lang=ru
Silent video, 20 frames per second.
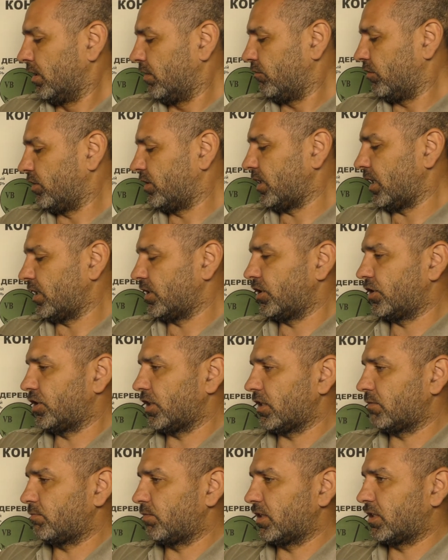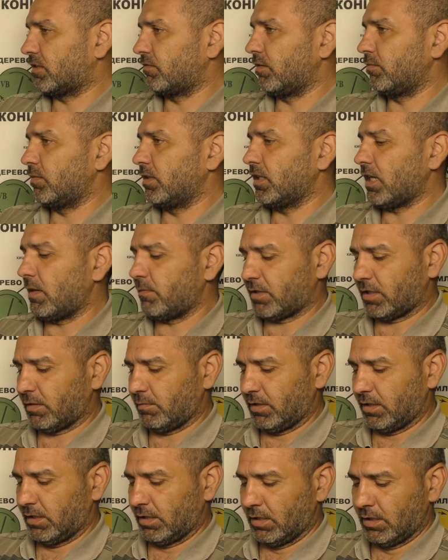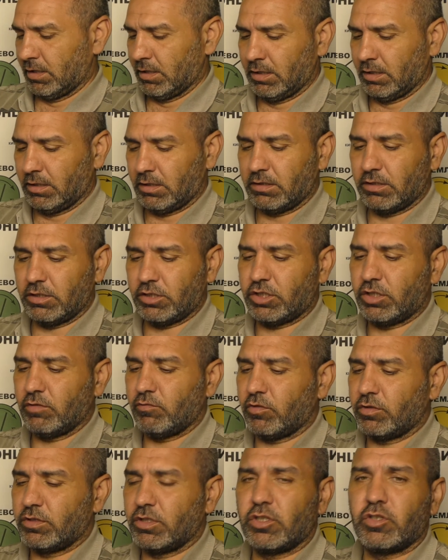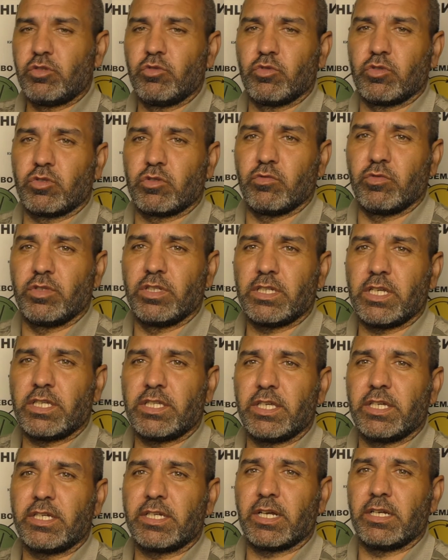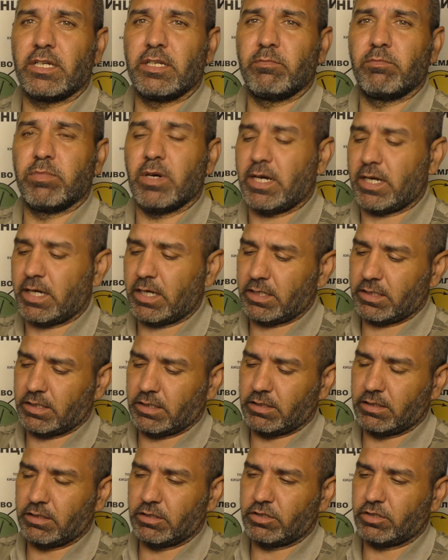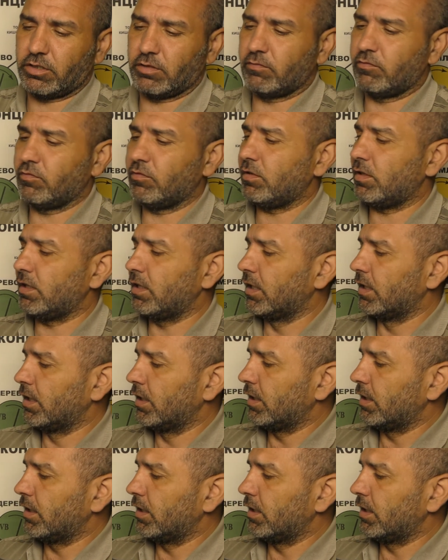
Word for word: Вот я сейчас под своими лапками ничего не чувствую, никаких колебаний, ничего.